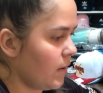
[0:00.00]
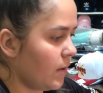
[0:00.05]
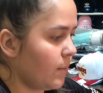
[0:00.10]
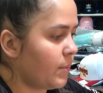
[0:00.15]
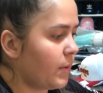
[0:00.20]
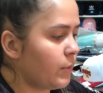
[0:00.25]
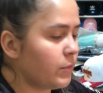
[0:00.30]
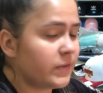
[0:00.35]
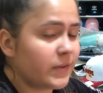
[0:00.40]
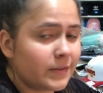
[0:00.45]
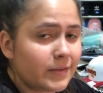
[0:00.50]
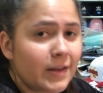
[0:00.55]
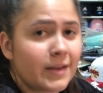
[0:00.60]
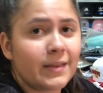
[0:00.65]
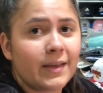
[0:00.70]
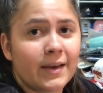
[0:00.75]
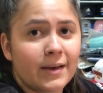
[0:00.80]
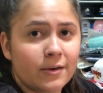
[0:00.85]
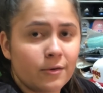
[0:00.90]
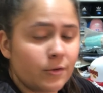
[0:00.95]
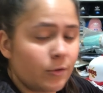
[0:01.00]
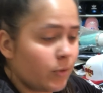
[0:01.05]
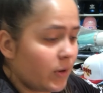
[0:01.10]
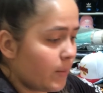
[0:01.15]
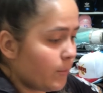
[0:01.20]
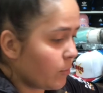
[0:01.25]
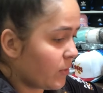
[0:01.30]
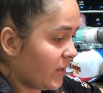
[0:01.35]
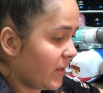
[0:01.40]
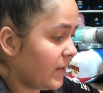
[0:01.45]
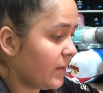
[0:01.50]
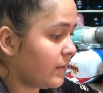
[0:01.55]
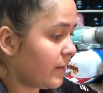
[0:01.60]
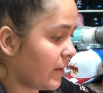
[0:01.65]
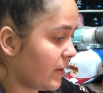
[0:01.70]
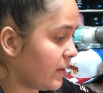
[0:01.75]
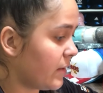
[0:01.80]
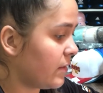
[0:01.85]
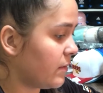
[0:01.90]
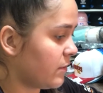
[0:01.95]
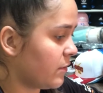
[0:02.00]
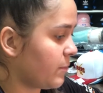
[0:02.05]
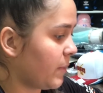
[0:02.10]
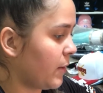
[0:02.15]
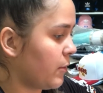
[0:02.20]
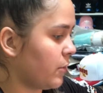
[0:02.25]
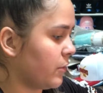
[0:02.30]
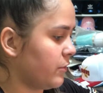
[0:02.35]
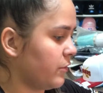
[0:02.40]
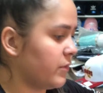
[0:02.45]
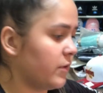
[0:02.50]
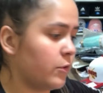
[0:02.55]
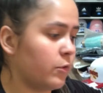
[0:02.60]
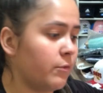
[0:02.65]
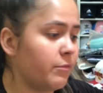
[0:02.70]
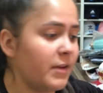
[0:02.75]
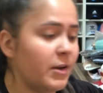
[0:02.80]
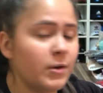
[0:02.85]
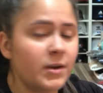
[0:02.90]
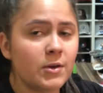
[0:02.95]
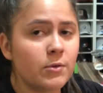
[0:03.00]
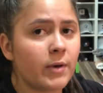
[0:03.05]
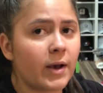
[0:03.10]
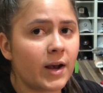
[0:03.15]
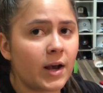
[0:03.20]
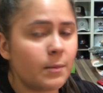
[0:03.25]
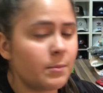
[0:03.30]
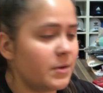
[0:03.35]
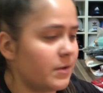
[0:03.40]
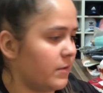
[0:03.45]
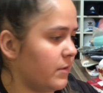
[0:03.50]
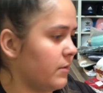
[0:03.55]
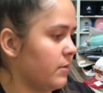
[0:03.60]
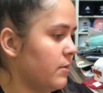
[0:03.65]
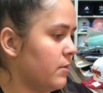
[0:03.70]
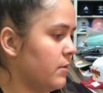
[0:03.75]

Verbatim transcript: Pra vocês terem ideia que eu não lembro o que, que tem aqui nesses pacotes. Eu já tô vendo que não é camisa.